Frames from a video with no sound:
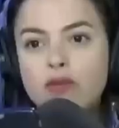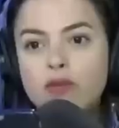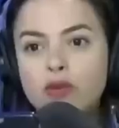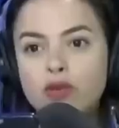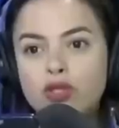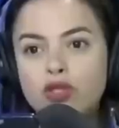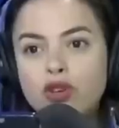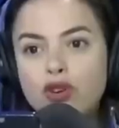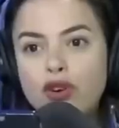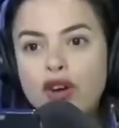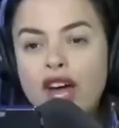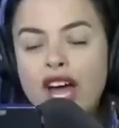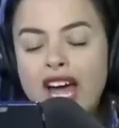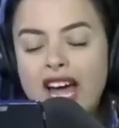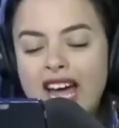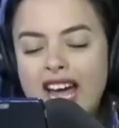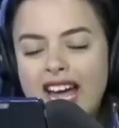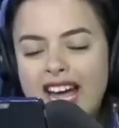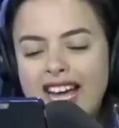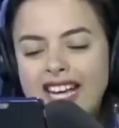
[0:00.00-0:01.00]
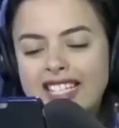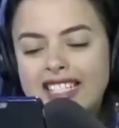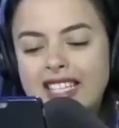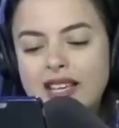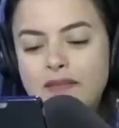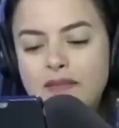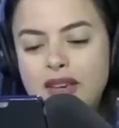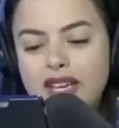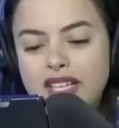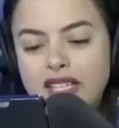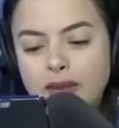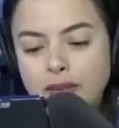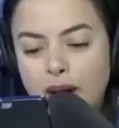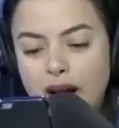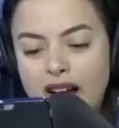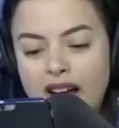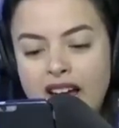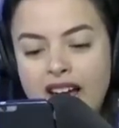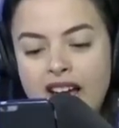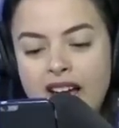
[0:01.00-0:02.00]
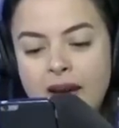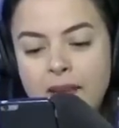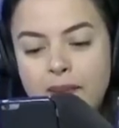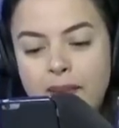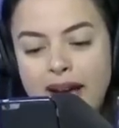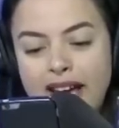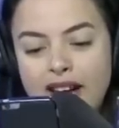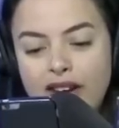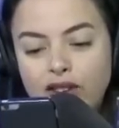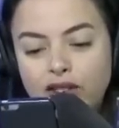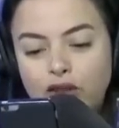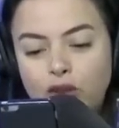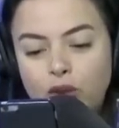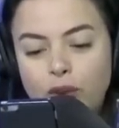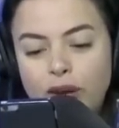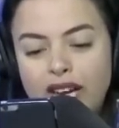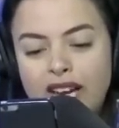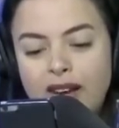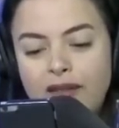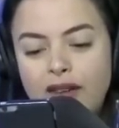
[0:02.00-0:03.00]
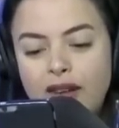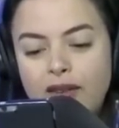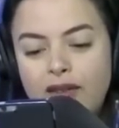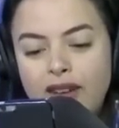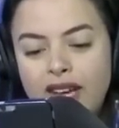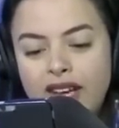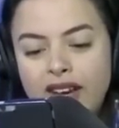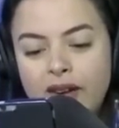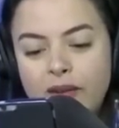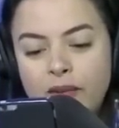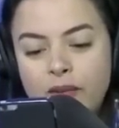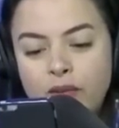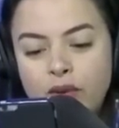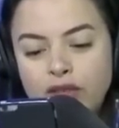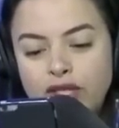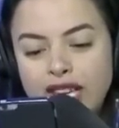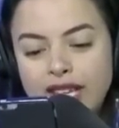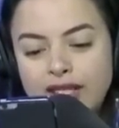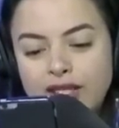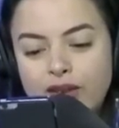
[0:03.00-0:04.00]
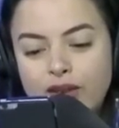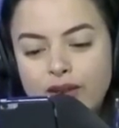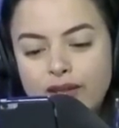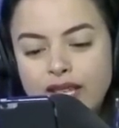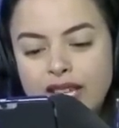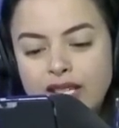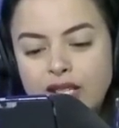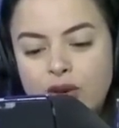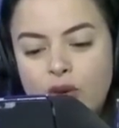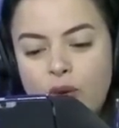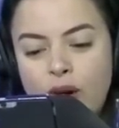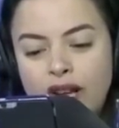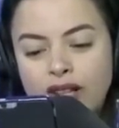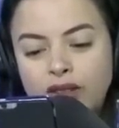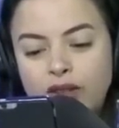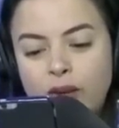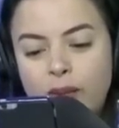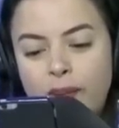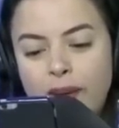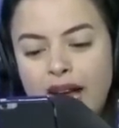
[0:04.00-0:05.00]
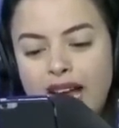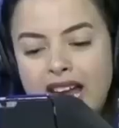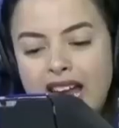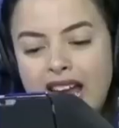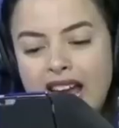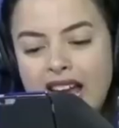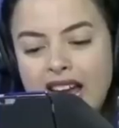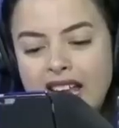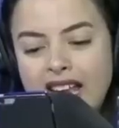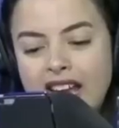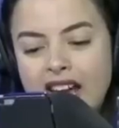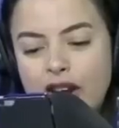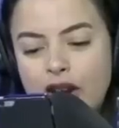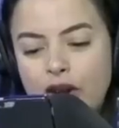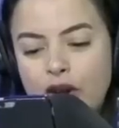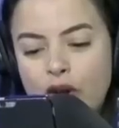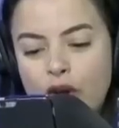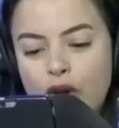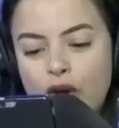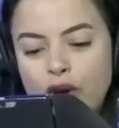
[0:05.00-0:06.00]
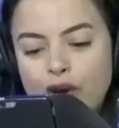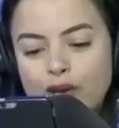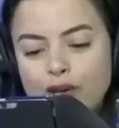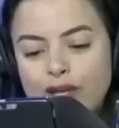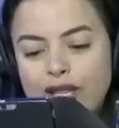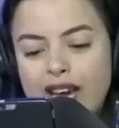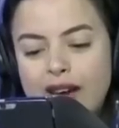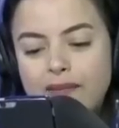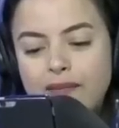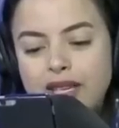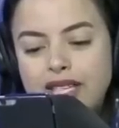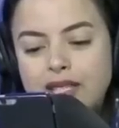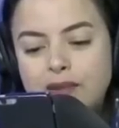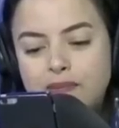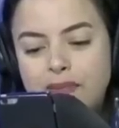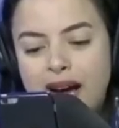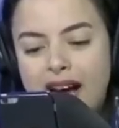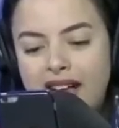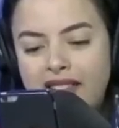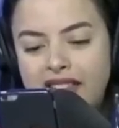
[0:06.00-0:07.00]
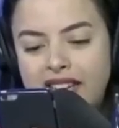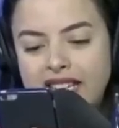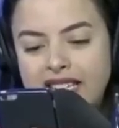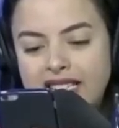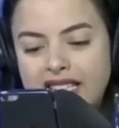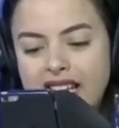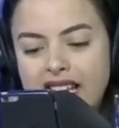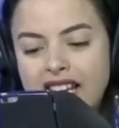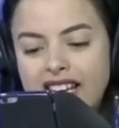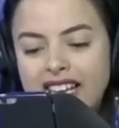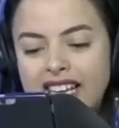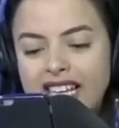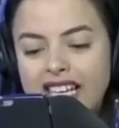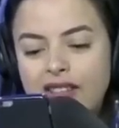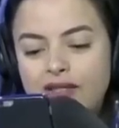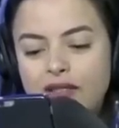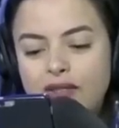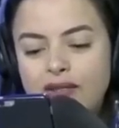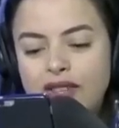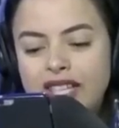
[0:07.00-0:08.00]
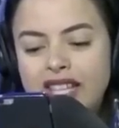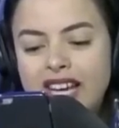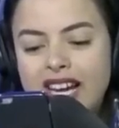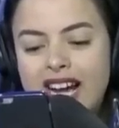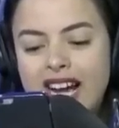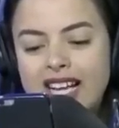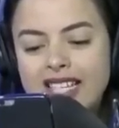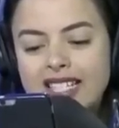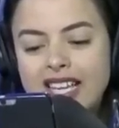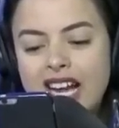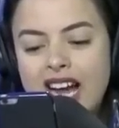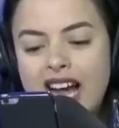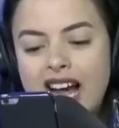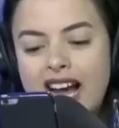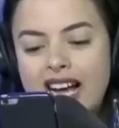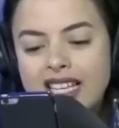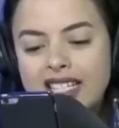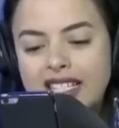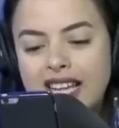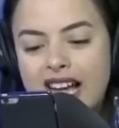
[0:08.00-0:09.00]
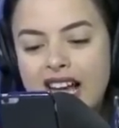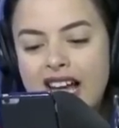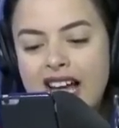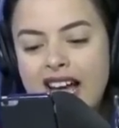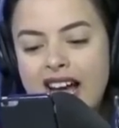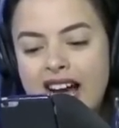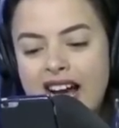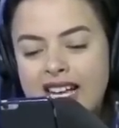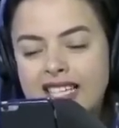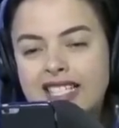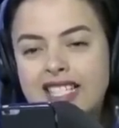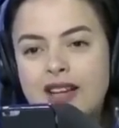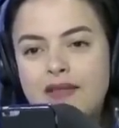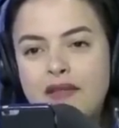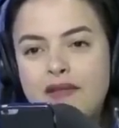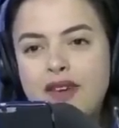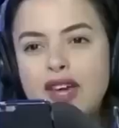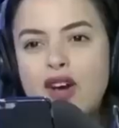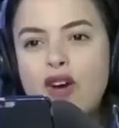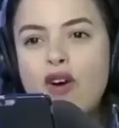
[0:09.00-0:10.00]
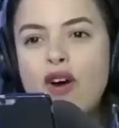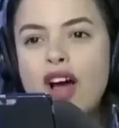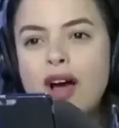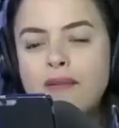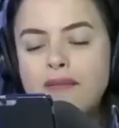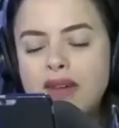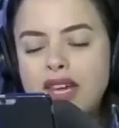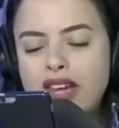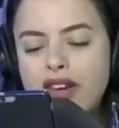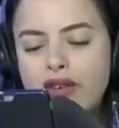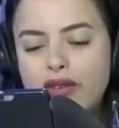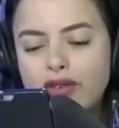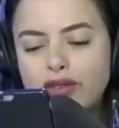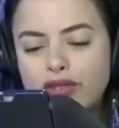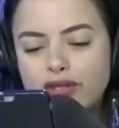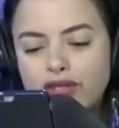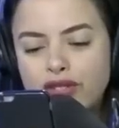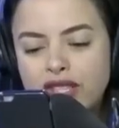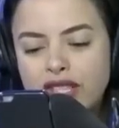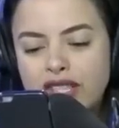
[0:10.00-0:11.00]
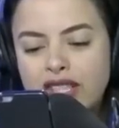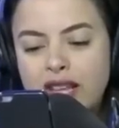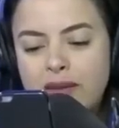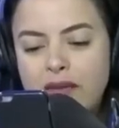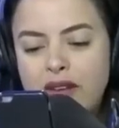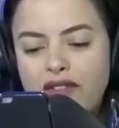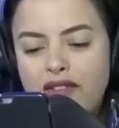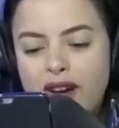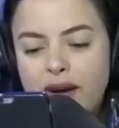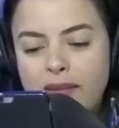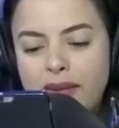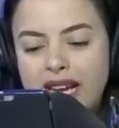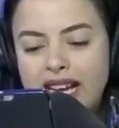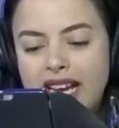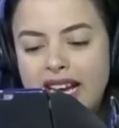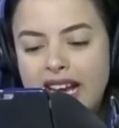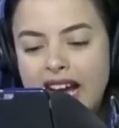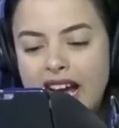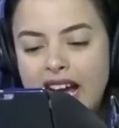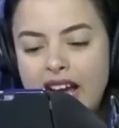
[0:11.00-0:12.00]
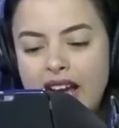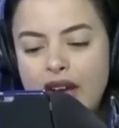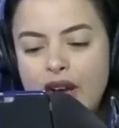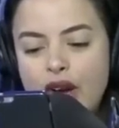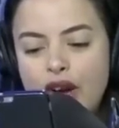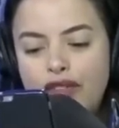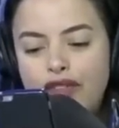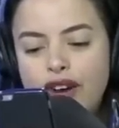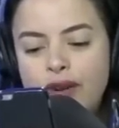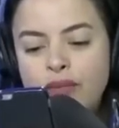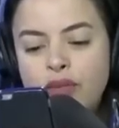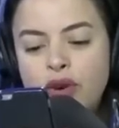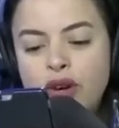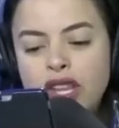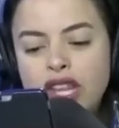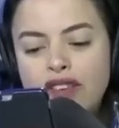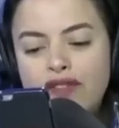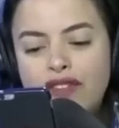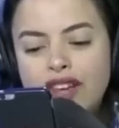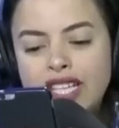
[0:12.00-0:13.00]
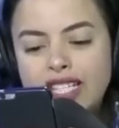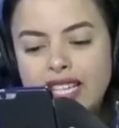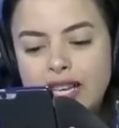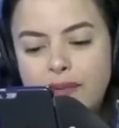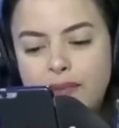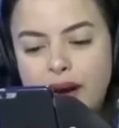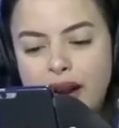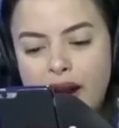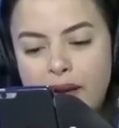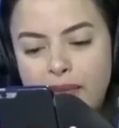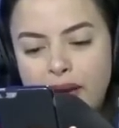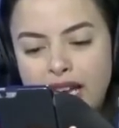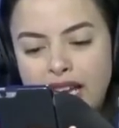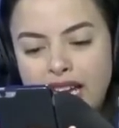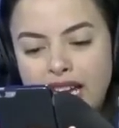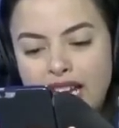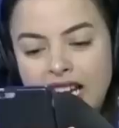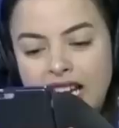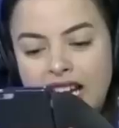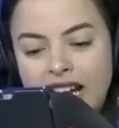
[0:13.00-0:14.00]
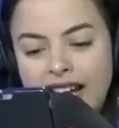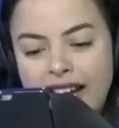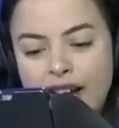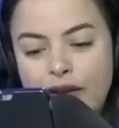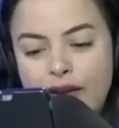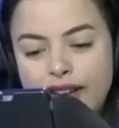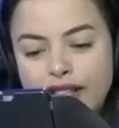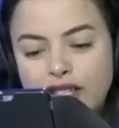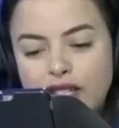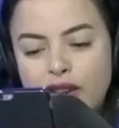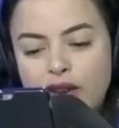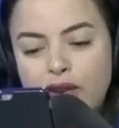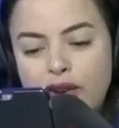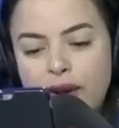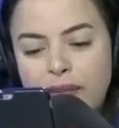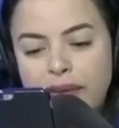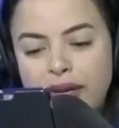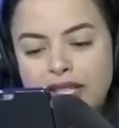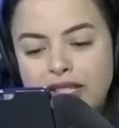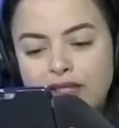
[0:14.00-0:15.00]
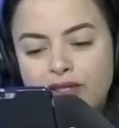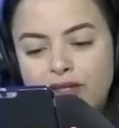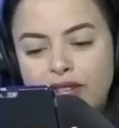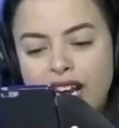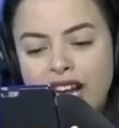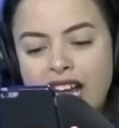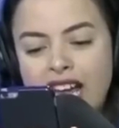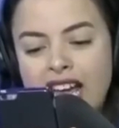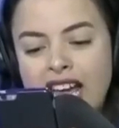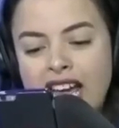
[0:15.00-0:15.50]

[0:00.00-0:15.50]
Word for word: mucho en sí misma. Pero tuve que vivir muchas cosas cuando pequeña, no conocía a mis padres y viví de casa en casa, hasta viví con amigos de mi familia. Fue muy difícil para mí y creo que soy una persona